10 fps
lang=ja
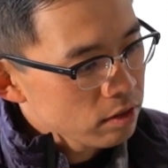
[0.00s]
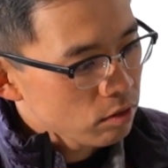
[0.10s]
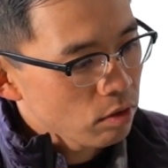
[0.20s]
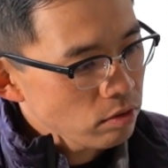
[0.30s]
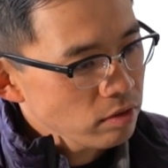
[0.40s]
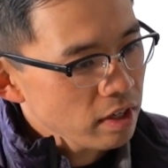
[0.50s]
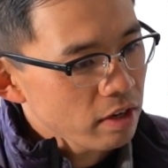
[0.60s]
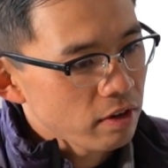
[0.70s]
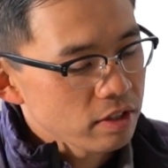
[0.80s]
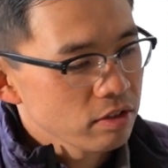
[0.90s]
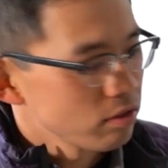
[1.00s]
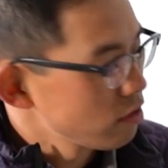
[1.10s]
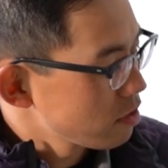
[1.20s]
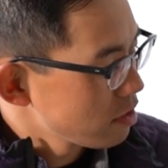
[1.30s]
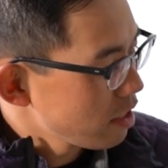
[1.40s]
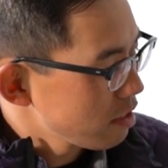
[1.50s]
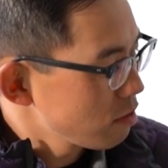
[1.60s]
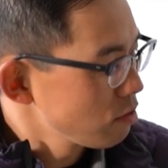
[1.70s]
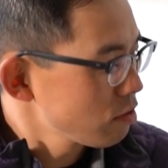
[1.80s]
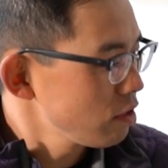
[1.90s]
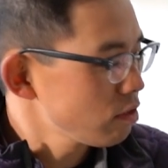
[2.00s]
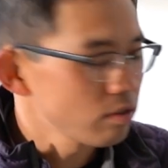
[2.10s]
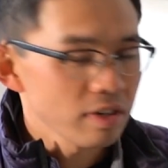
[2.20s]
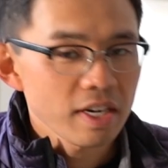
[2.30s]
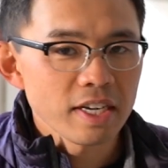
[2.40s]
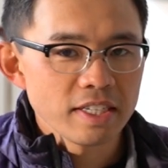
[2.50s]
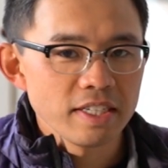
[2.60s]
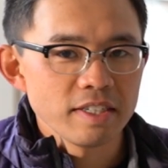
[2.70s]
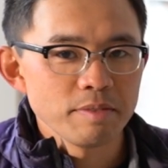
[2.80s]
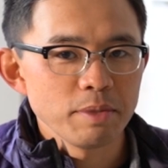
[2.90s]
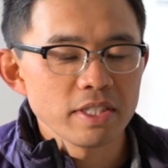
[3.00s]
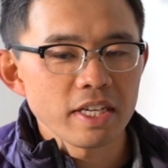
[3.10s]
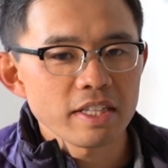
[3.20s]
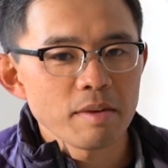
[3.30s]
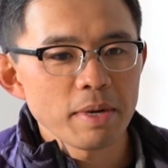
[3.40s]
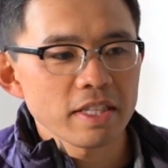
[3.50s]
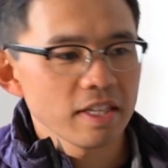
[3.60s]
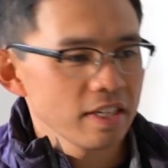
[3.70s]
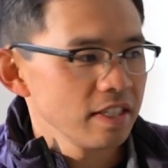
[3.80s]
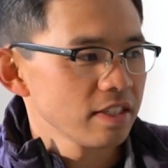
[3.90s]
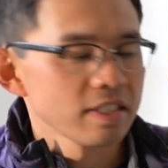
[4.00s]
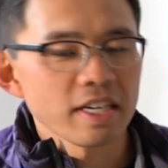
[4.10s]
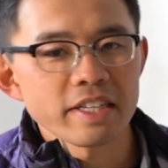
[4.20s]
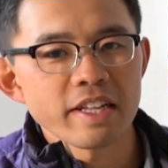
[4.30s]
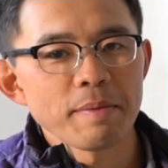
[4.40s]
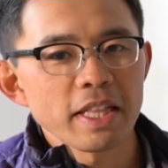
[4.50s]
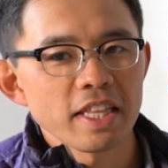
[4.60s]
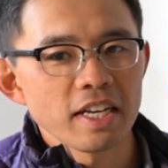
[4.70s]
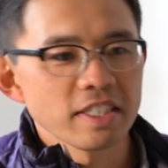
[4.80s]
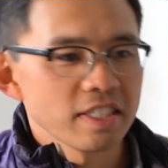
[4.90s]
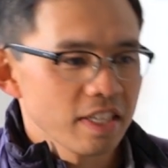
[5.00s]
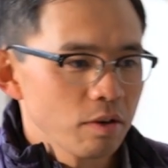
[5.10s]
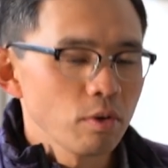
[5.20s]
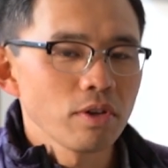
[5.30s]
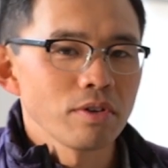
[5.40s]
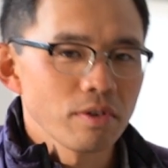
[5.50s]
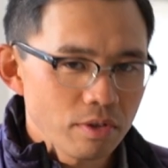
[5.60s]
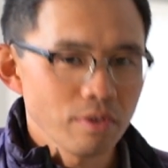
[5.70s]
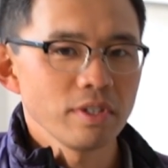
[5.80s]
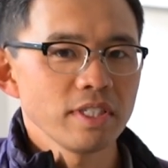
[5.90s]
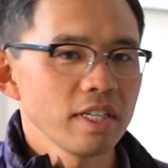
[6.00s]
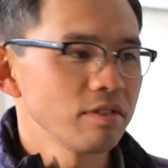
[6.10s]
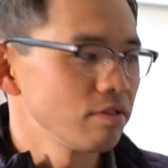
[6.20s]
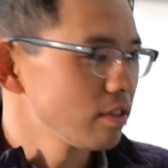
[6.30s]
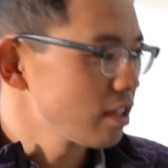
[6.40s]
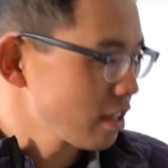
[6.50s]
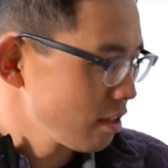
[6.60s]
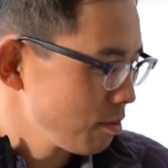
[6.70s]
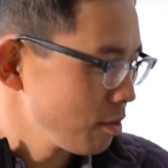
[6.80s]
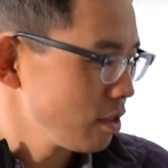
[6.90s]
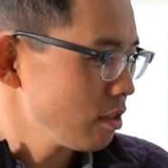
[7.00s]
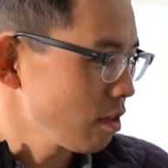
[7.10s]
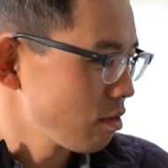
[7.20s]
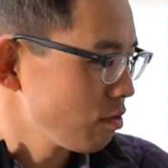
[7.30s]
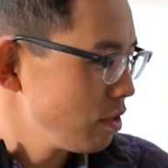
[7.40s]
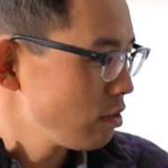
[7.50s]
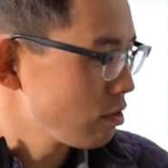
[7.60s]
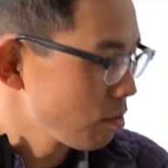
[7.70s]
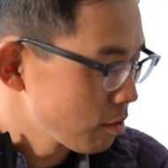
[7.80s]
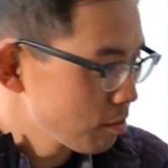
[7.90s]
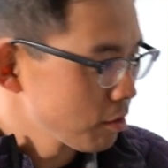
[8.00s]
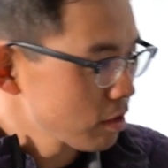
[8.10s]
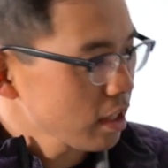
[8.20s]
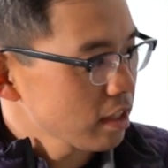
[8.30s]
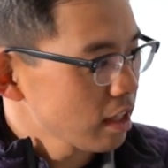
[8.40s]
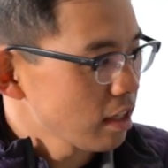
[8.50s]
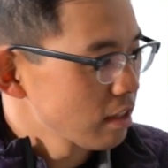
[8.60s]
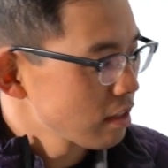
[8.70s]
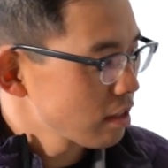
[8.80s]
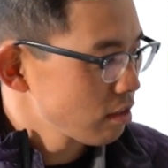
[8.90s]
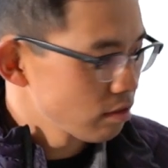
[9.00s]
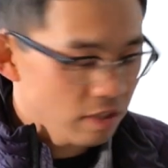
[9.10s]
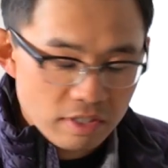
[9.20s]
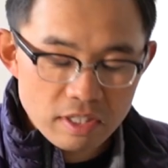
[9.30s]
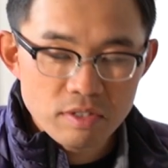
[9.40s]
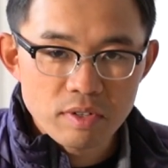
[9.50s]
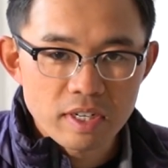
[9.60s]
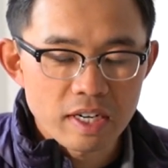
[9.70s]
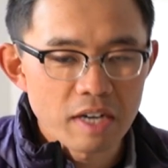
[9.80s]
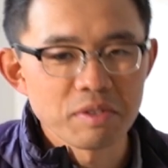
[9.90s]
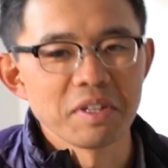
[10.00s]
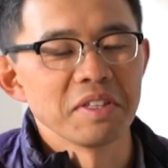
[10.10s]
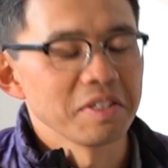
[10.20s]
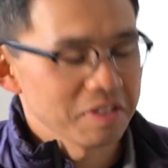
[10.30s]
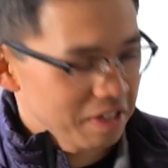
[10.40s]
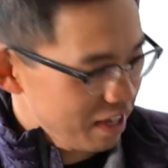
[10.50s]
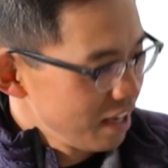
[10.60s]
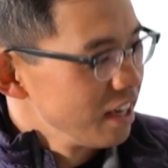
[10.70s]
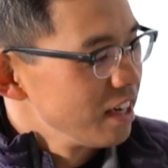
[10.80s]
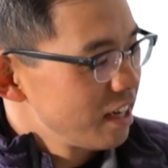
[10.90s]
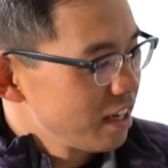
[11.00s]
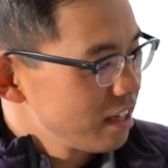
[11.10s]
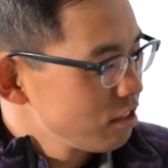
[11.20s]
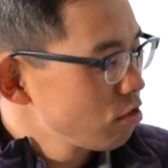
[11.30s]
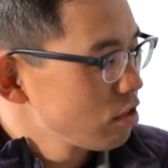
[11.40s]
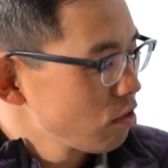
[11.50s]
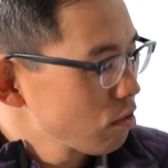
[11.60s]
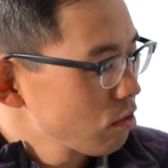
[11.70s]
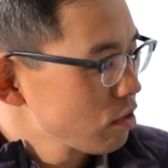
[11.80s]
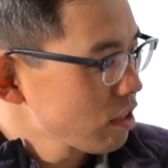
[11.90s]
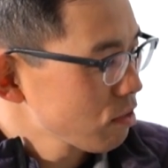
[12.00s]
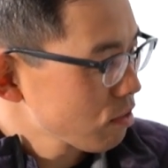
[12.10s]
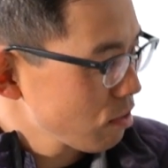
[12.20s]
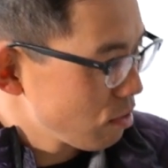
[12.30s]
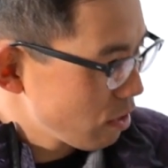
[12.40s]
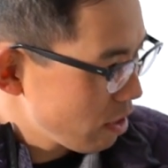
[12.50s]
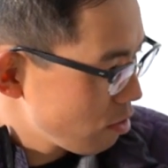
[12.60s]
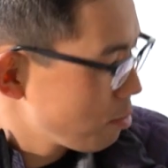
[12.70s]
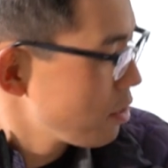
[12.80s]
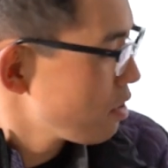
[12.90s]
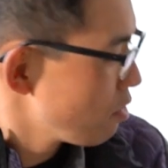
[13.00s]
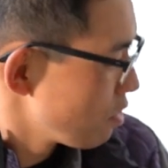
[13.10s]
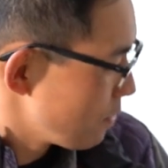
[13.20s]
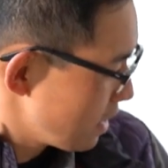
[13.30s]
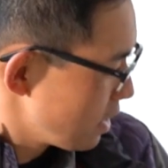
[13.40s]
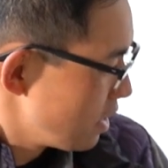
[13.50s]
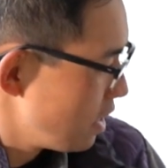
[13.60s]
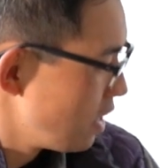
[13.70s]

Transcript: 泥の中を走るとですね本当にこの中に水が溜まったり砂が溜まったりしてゴリゴリゴリゴリしてくるんですけども実はこのフィルウッド僕も使ってたんですけど全然それがなくてですね、え非常に驚いたことを、え覚えております。